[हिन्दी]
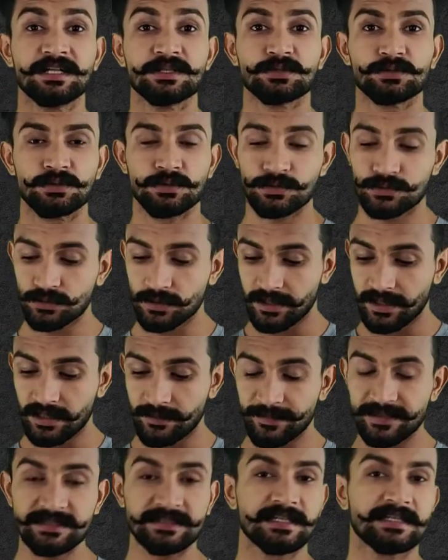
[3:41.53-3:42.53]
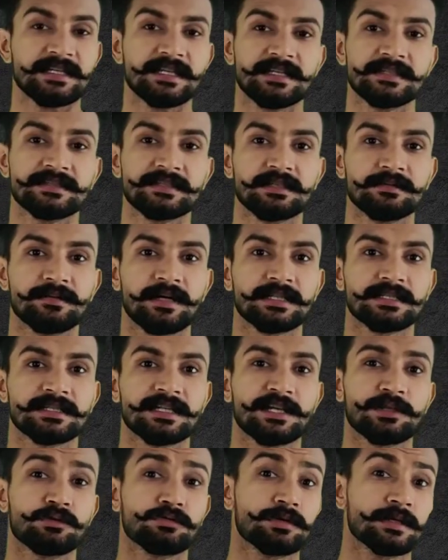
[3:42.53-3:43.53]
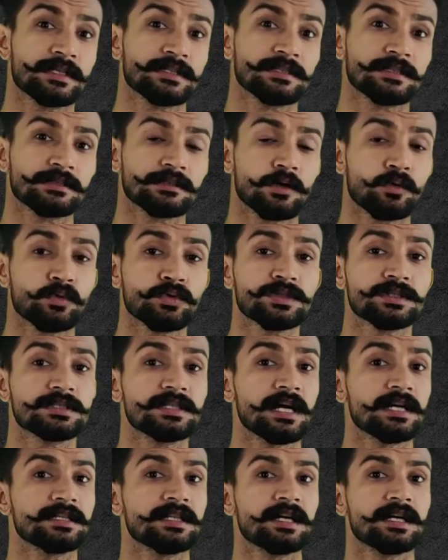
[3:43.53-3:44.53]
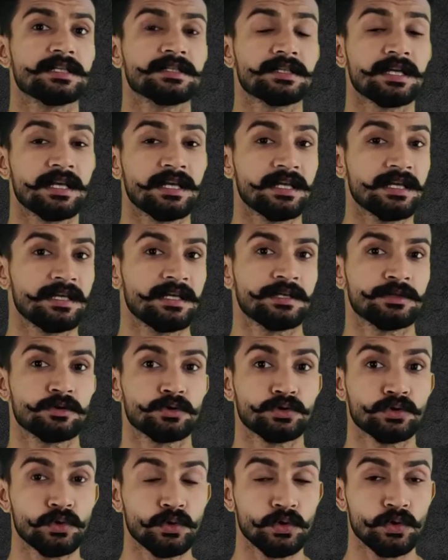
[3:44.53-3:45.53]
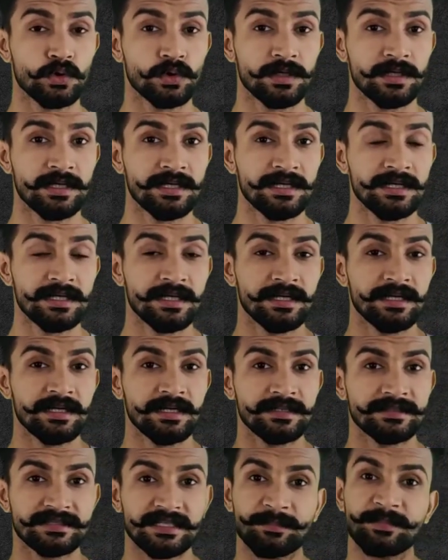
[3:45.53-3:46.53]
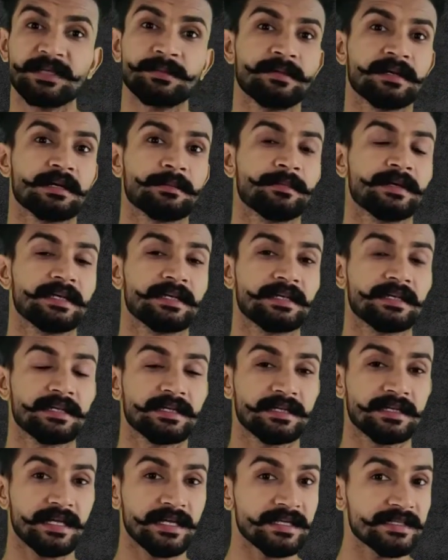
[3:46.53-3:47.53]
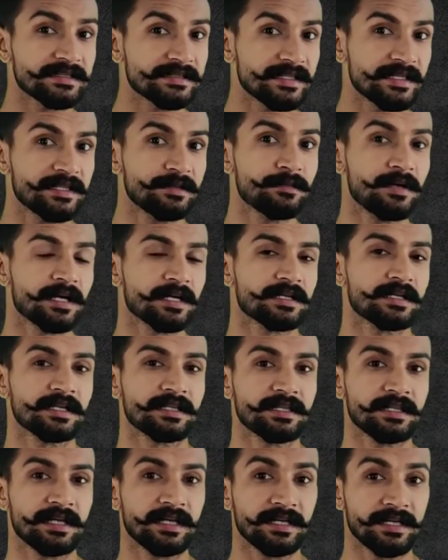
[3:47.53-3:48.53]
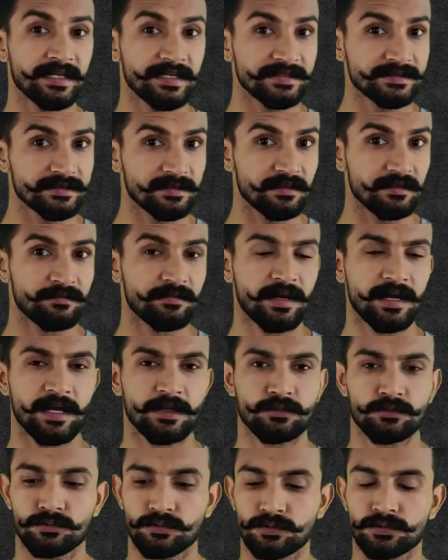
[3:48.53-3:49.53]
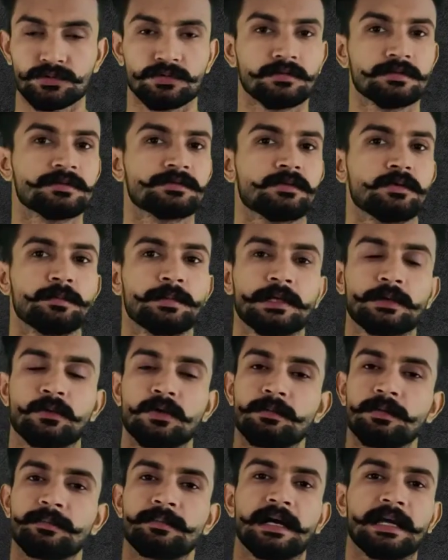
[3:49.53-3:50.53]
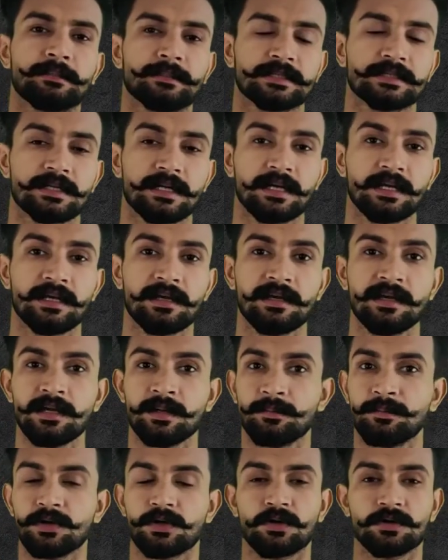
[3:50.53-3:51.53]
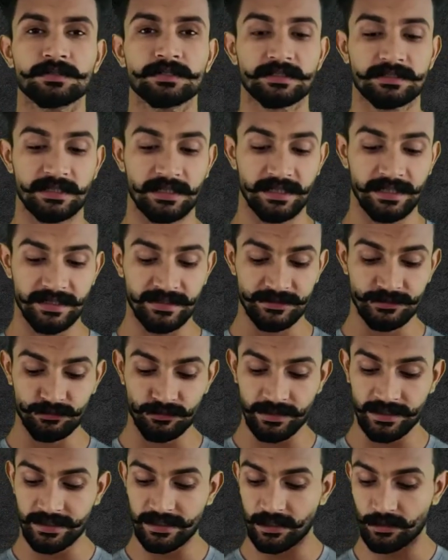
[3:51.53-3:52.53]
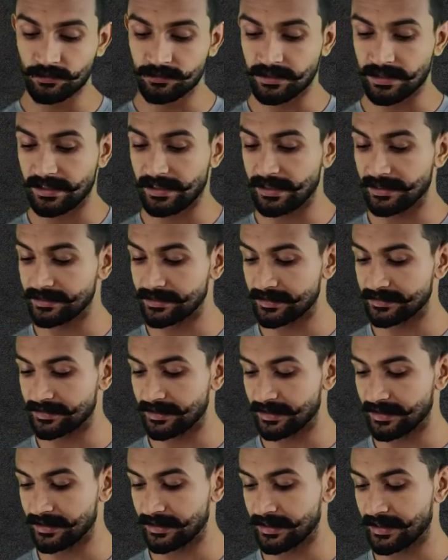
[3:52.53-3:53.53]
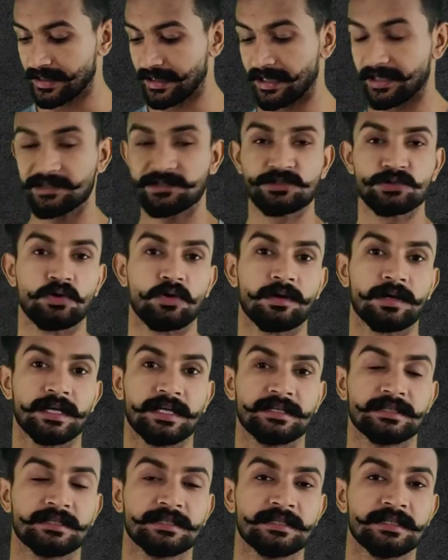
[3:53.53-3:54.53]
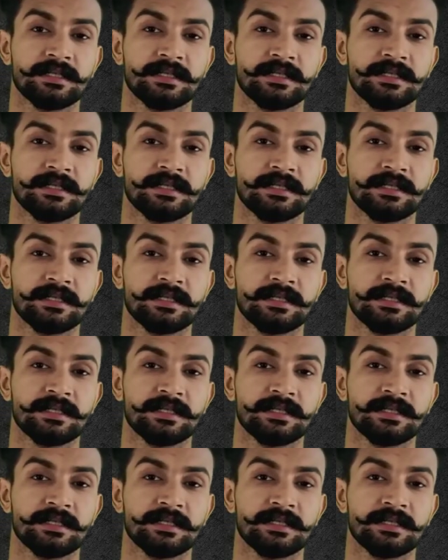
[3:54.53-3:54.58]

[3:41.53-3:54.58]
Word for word: तो दोस्तों अगर हम इसके टेस्ट की बात करें तो टेस्ट इसका कुछ ज़्यादा अच्छा नहीं है तो जो लोग सप्लीमेंट में टेस्ट की डिमांड करते हैं टेस्ट लवर हैं तो दोस्तों इसको बिल्कुल भी बाय मत करें बिकॉज इसका टेस्ट जो लिखा होता है जैसे कि ये है रिच चॉकलेट